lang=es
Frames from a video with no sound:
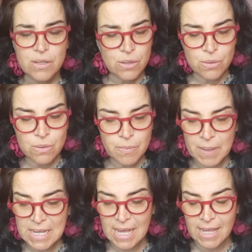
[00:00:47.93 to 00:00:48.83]
Tú,
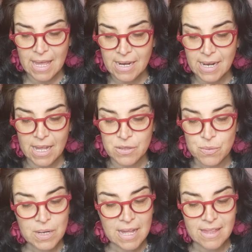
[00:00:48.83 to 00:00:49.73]
pequeña
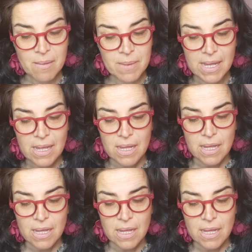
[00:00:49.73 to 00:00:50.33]
criatura, dime,